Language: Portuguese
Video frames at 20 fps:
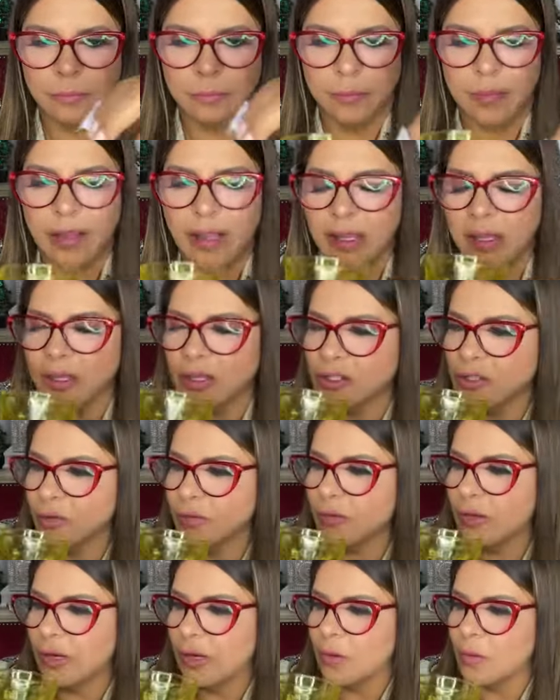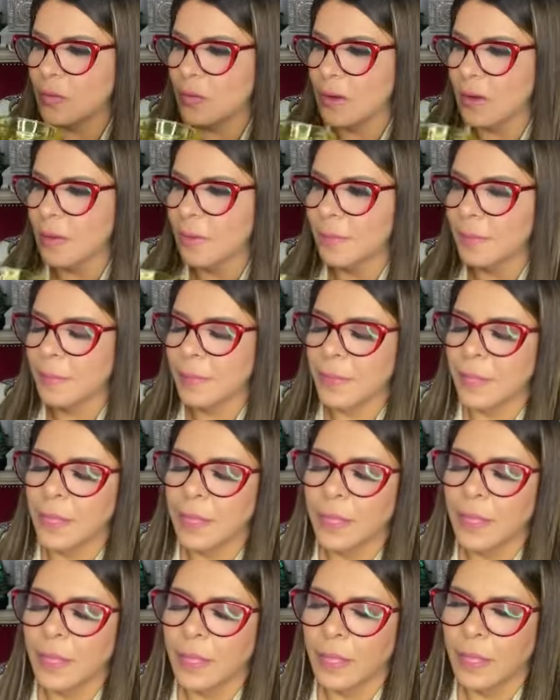Pega aqui, Giovana, uma.
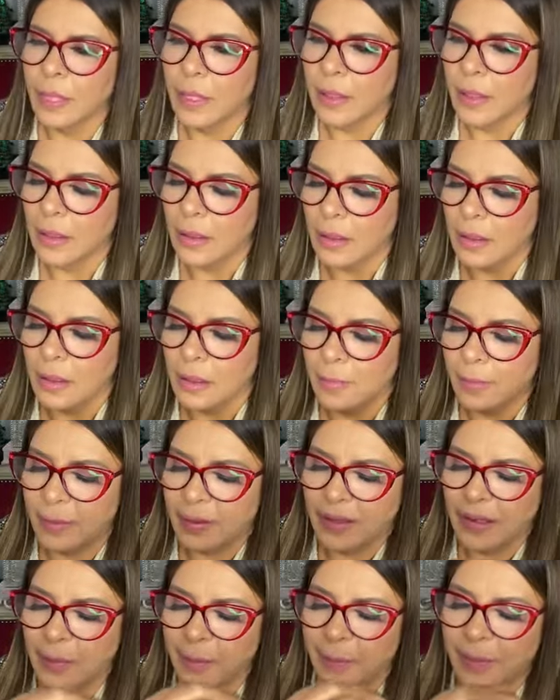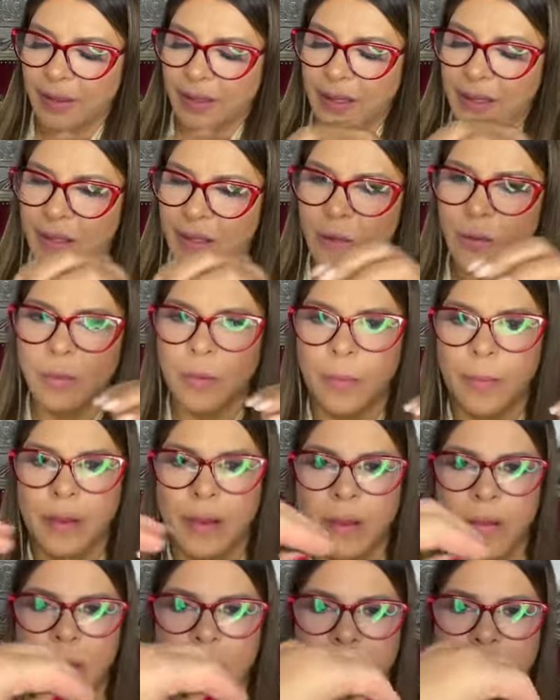Pega, pega aqui uma,
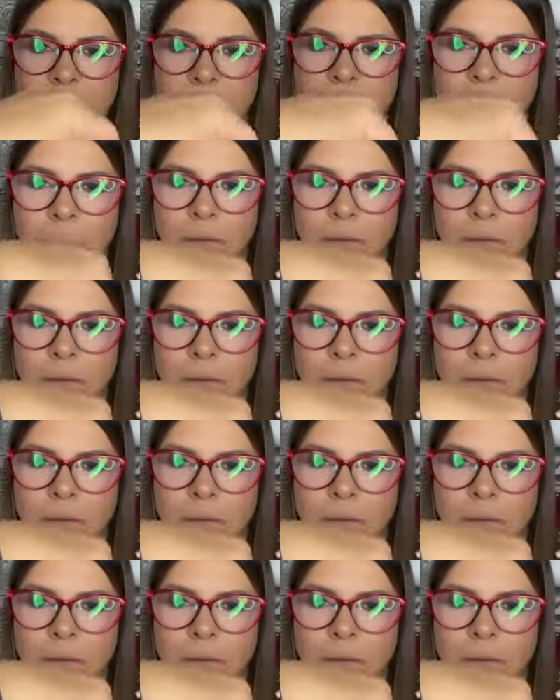pega um aqui.